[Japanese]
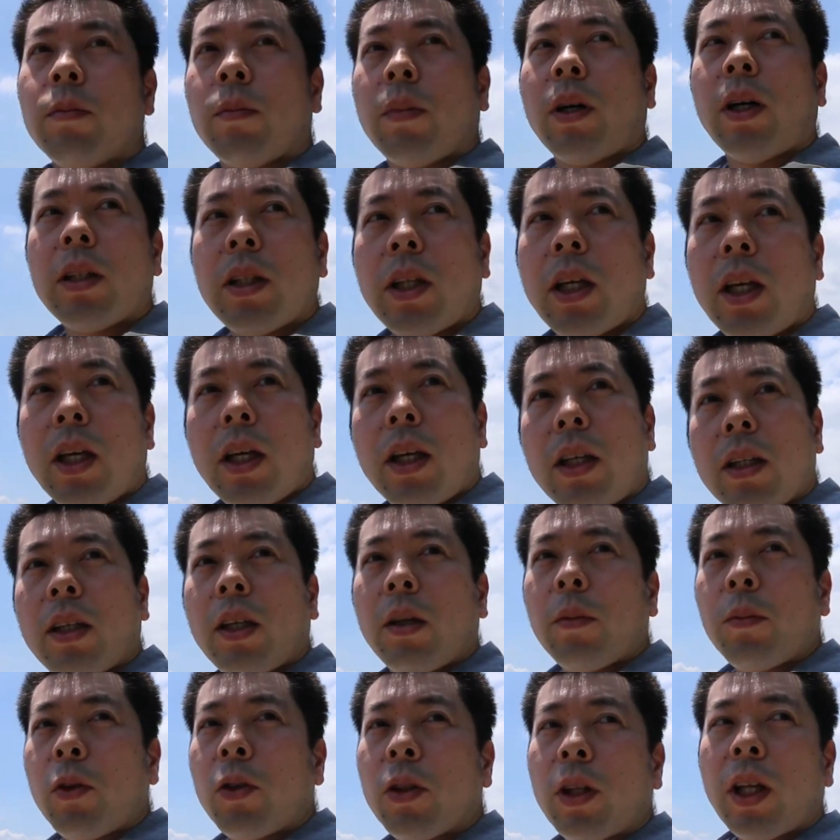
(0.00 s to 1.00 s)
な。まあね、
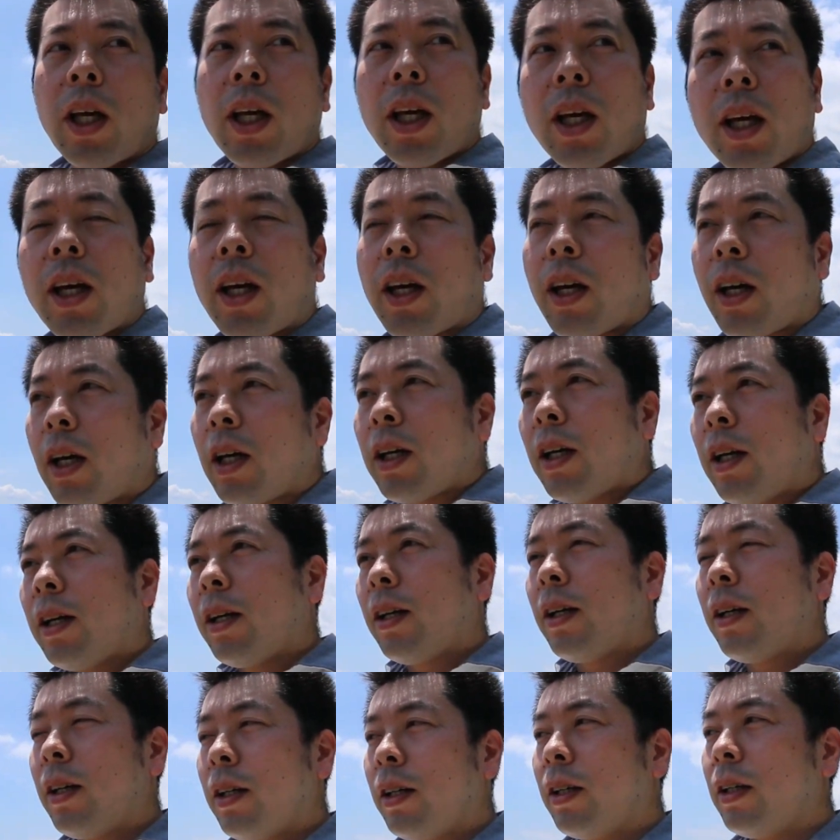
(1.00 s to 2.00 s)
でもね、
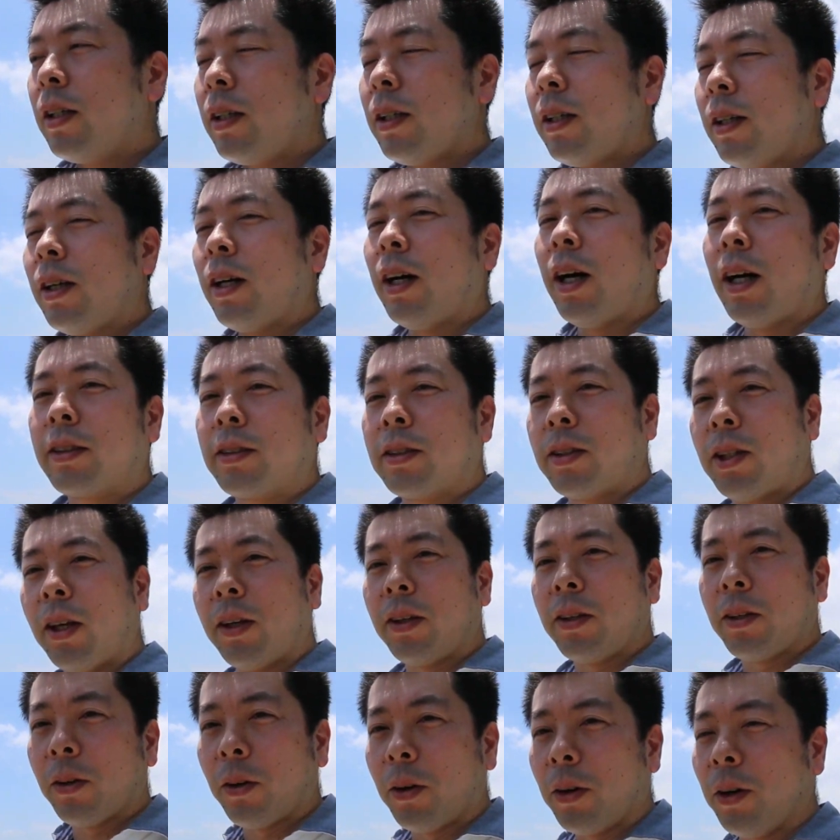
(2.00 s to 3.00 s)

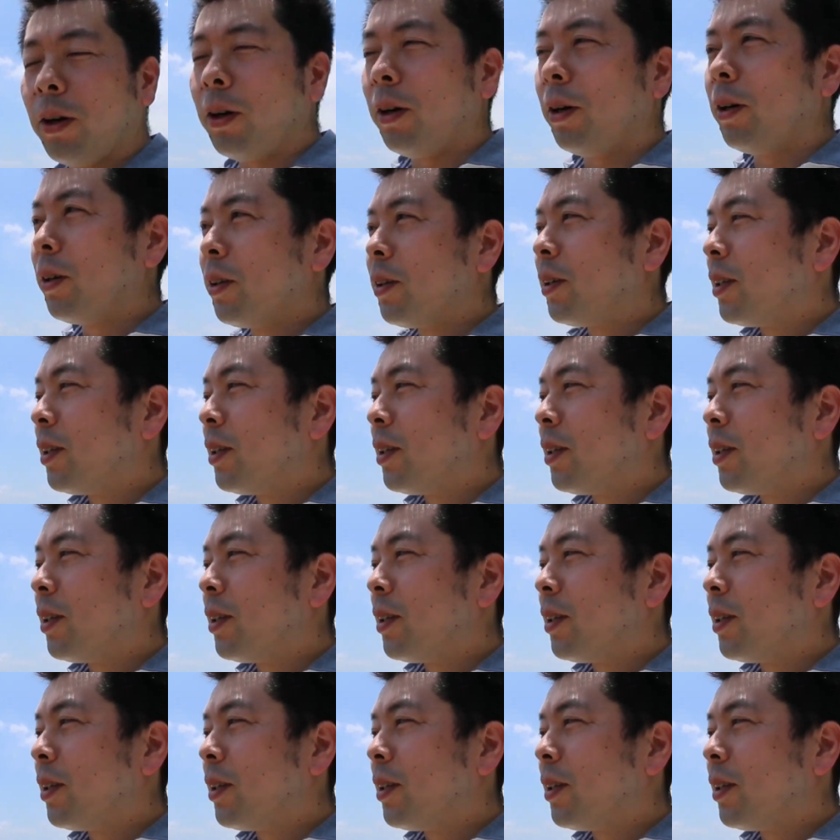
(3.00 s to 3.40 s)
暑いよ。